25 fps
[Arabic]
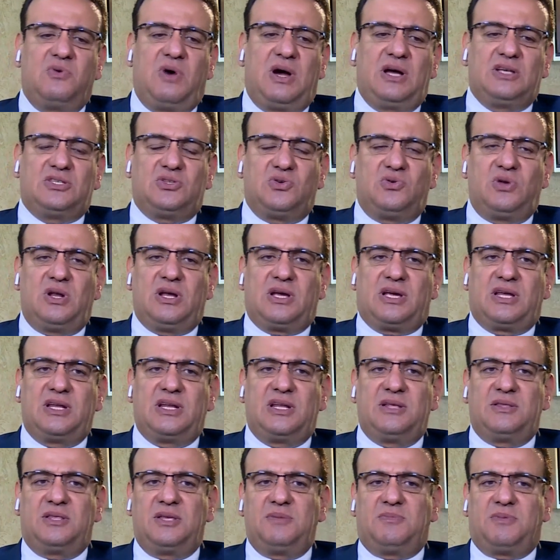وعايز اقول لك
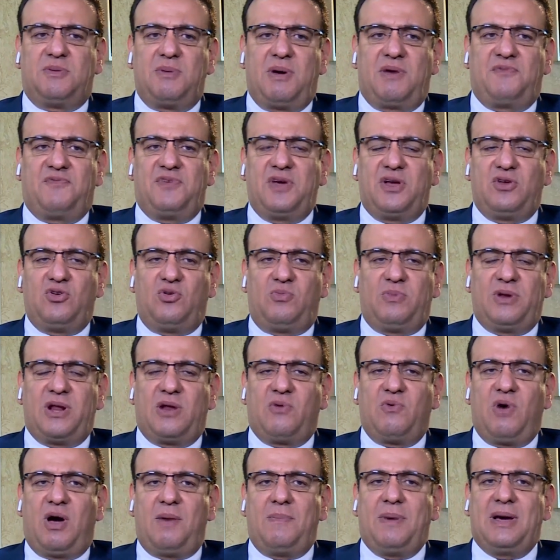ان دي بتبقى فيها نوع من
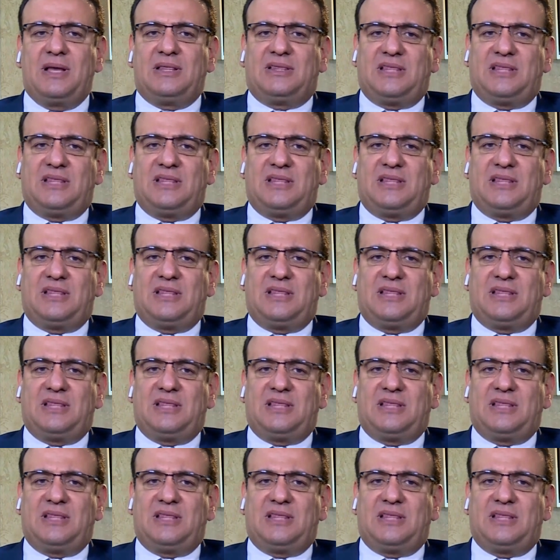انواع بقى